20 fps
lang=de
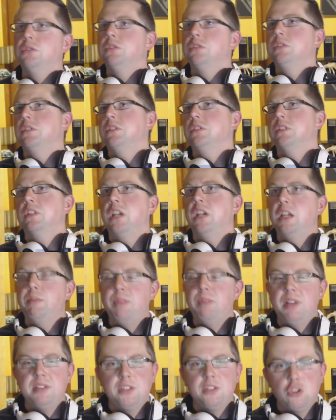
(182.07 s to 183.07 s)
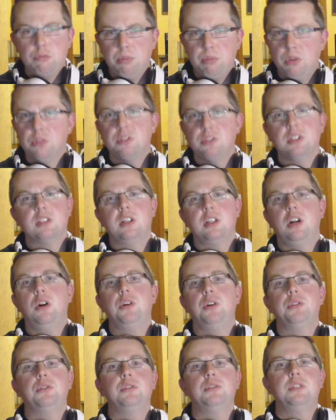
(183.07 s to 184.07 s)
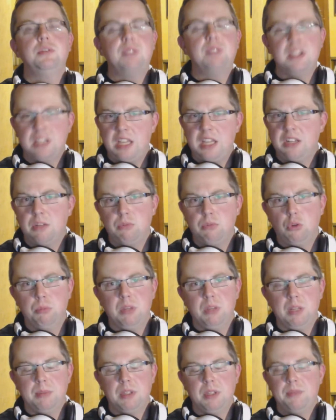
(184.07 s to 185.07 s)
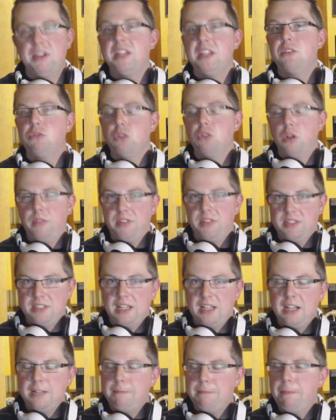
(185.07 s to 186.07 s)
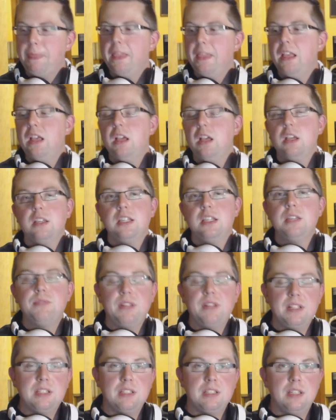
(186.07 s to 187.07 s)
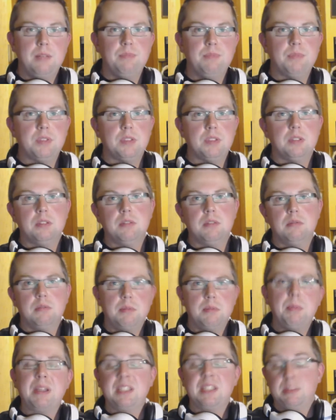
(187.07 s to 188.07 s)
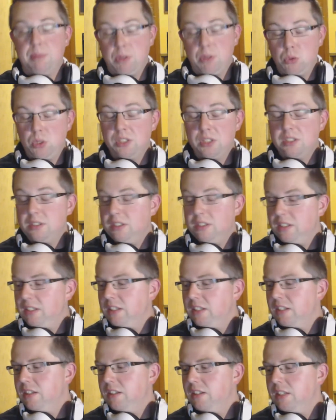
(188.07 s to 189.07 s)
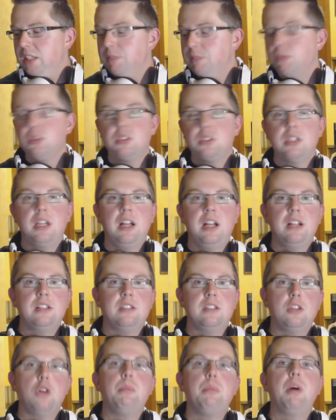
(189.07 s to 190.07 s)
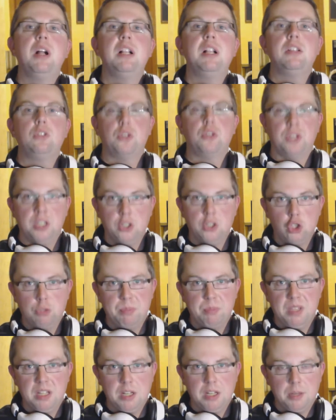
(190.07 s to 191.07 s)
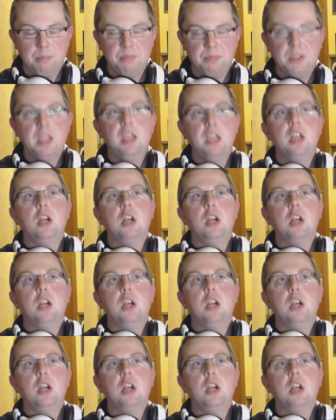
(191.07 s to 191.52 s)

und äh, kein PlayStation Plus Account und diverse andere Probleme. Ich werde dazu noch mal was sagen. Jedenfalls, ähm, ich mache es jetzt mal kurz, äh, ich musste halt nochmal dorthin spielen.